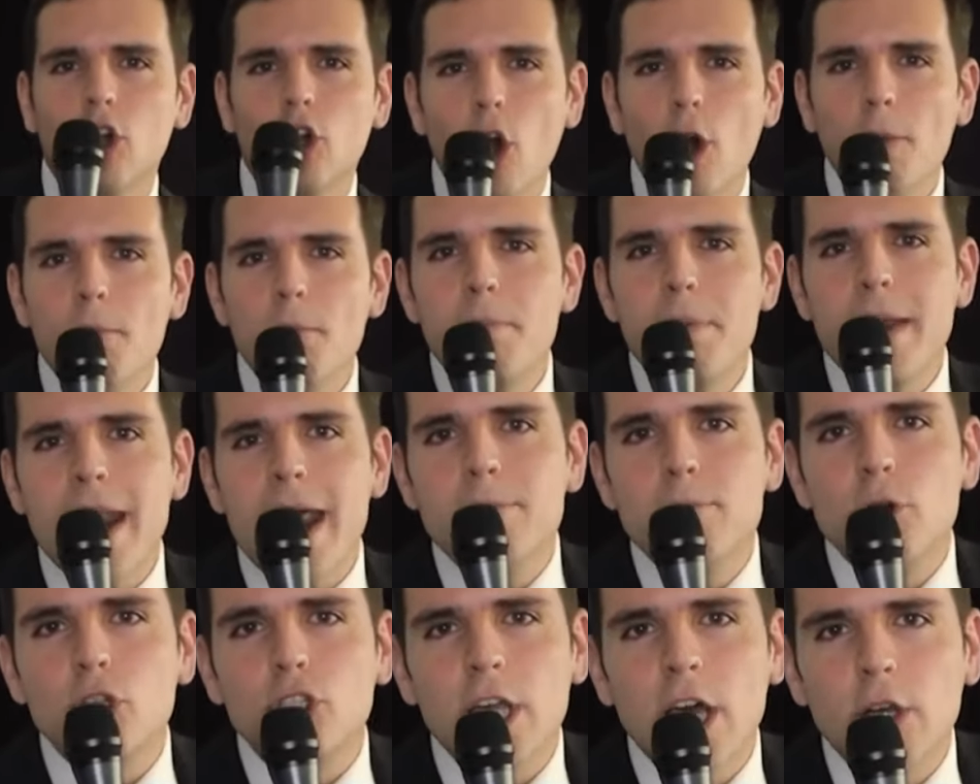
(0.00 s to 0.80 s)

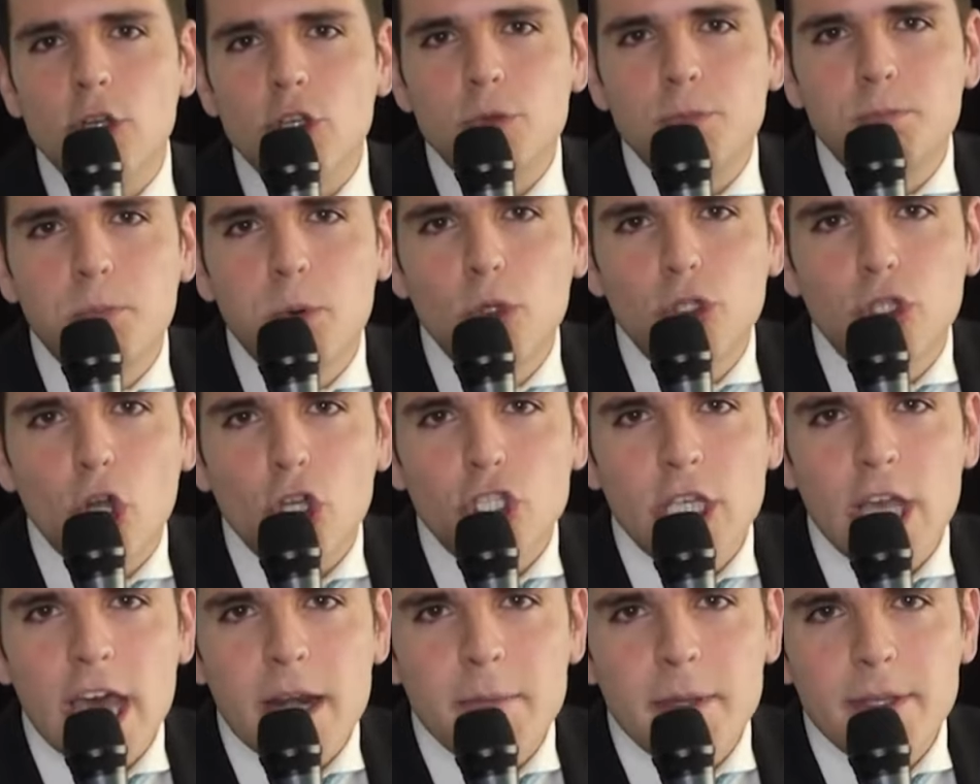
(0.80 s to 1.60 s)
compramos a los
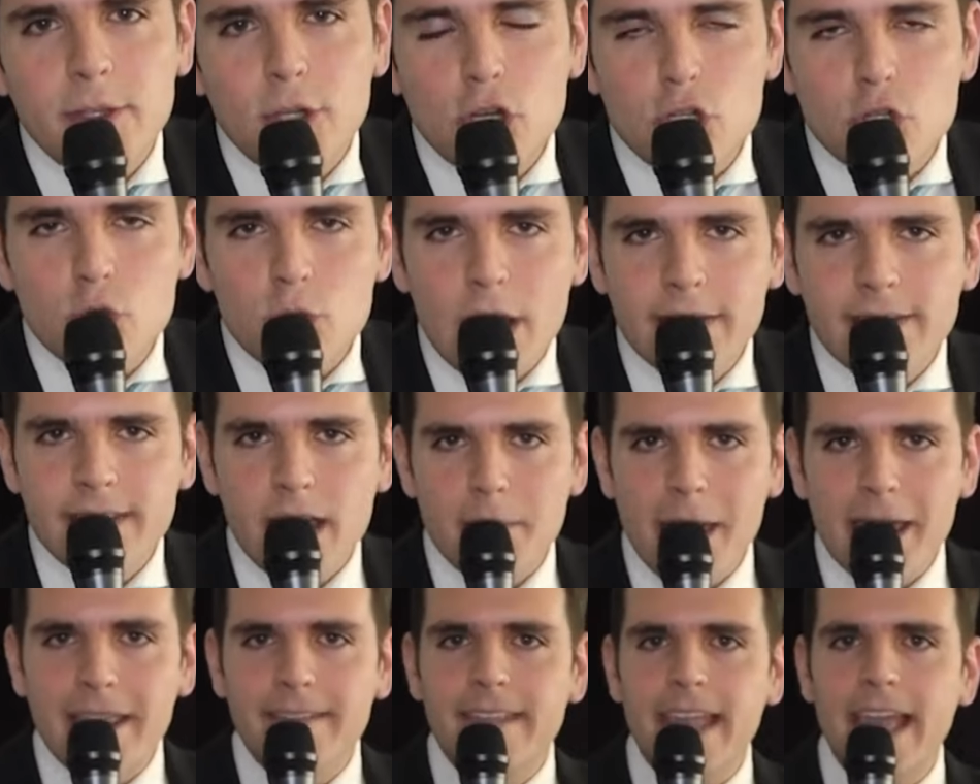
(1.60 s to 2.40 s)
putos árbitros
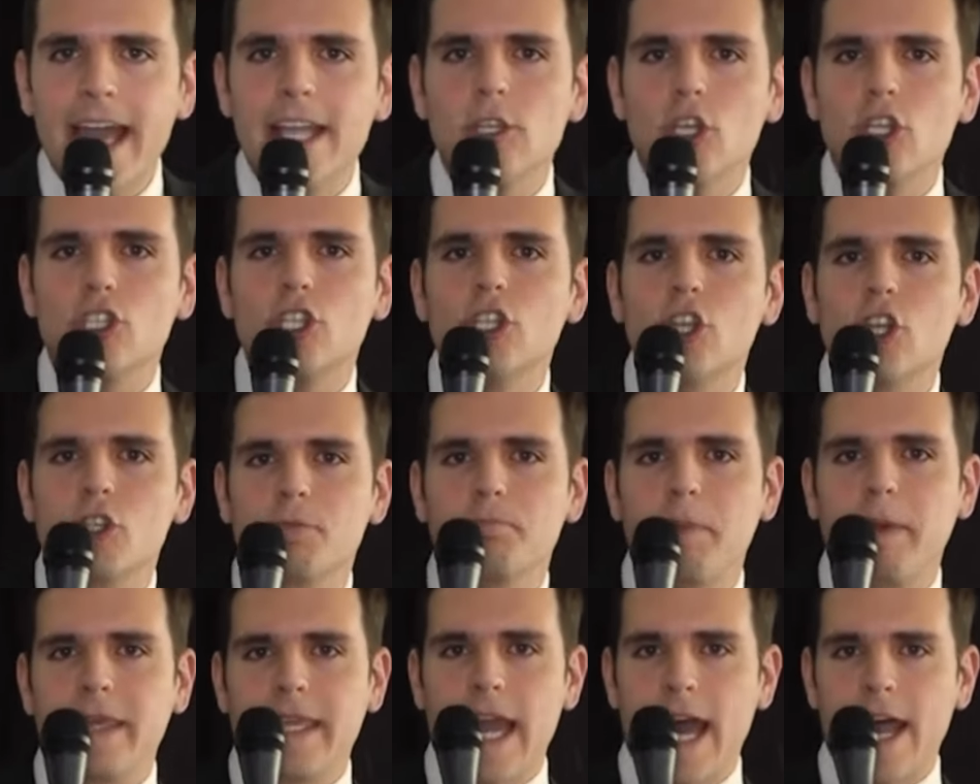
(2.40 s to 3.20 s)
durante 20 años y
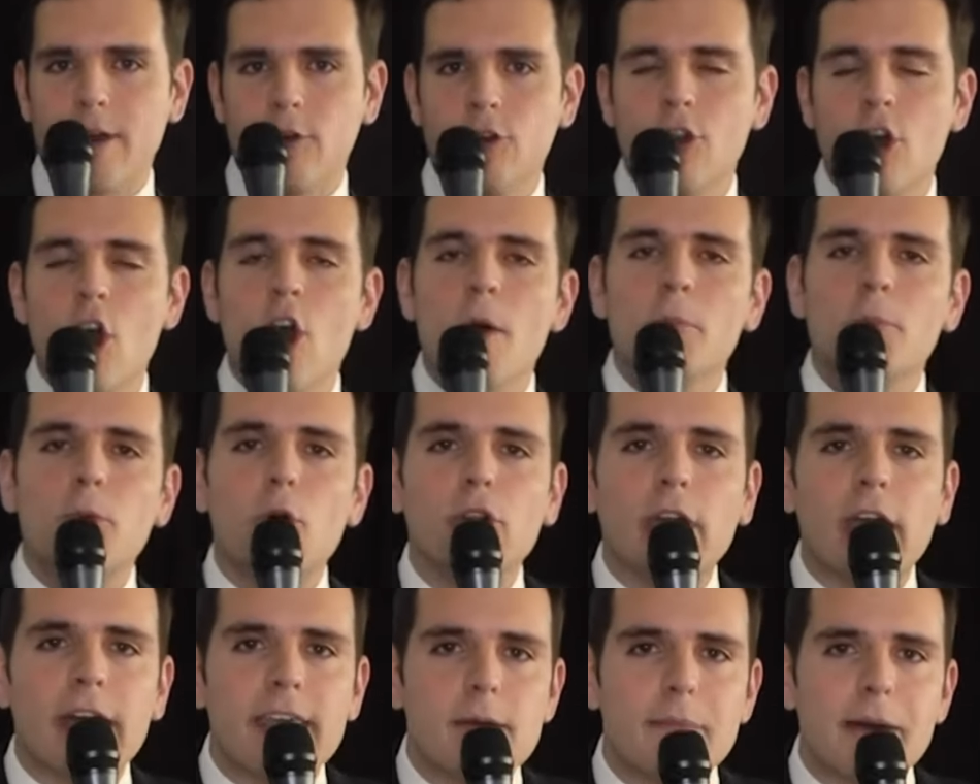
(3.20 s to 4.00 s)
nos pillaron
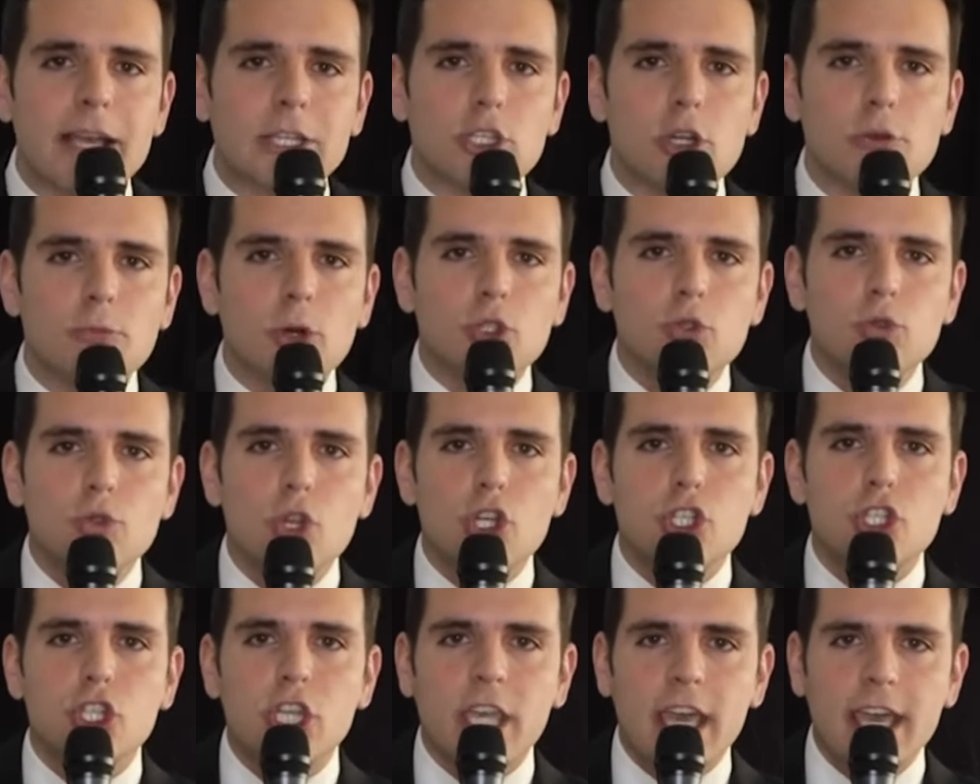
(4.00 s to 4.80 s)
porque además somos
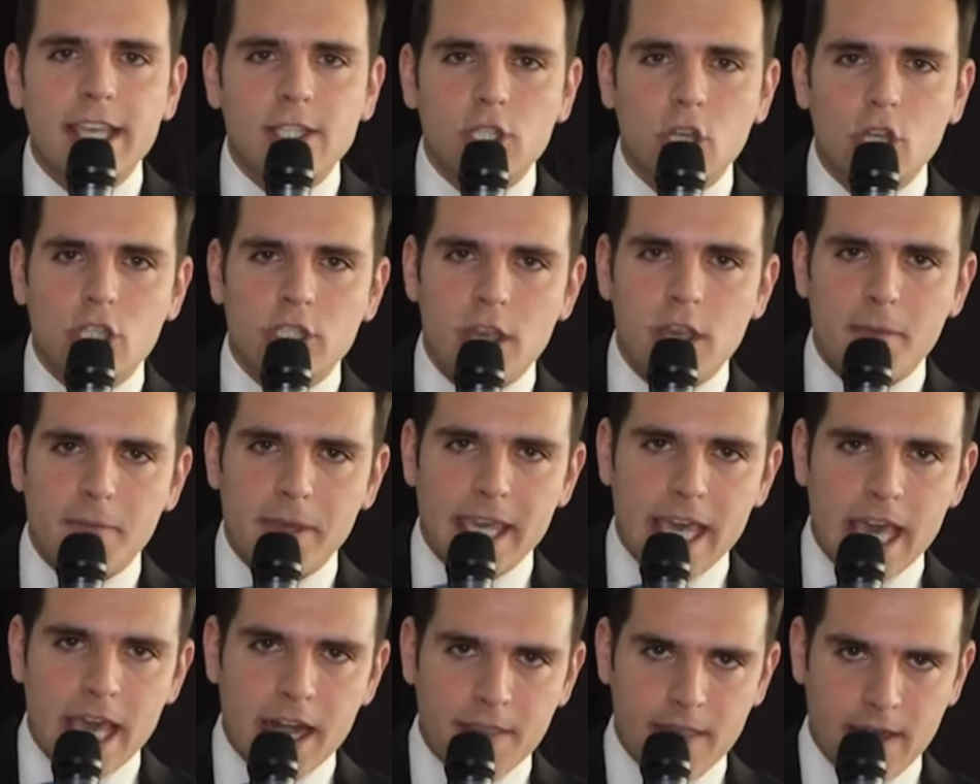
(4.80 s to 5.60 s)
unos tiesos de
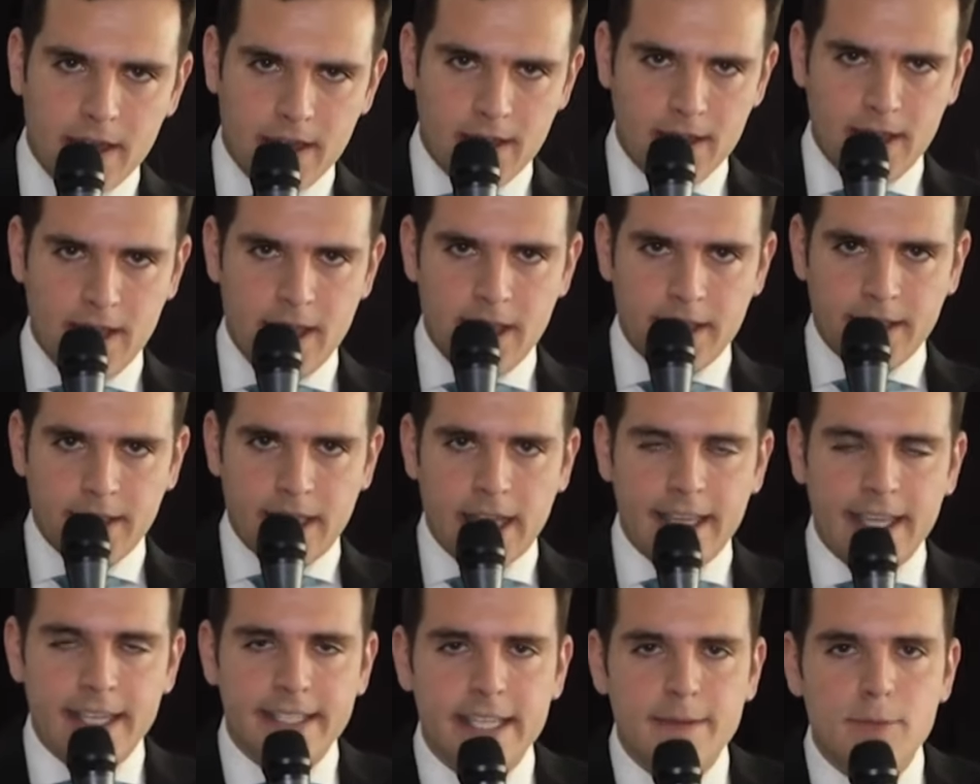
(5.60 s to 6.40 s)
mierda
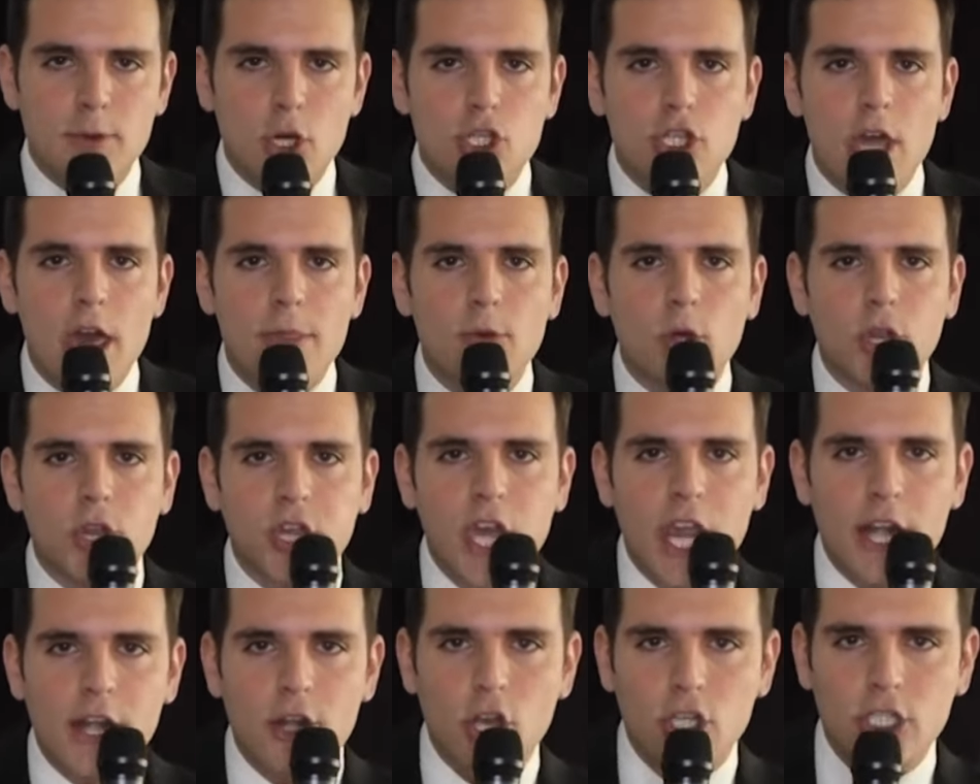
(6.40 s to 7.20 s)
que quisimos
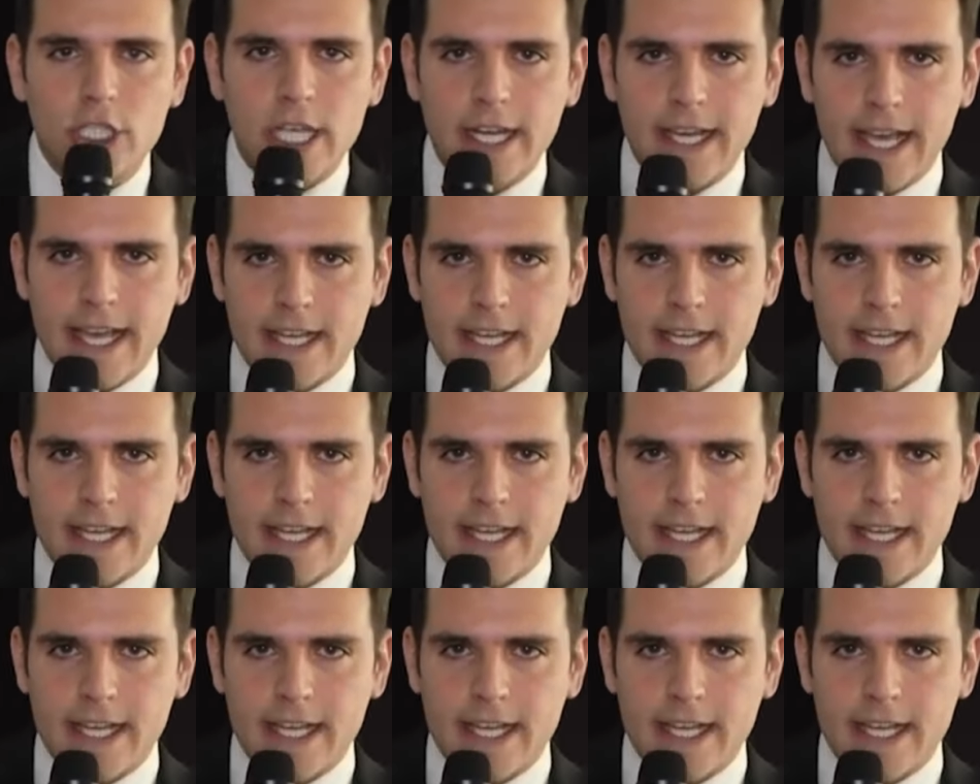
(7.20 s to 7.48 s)
deducirnos el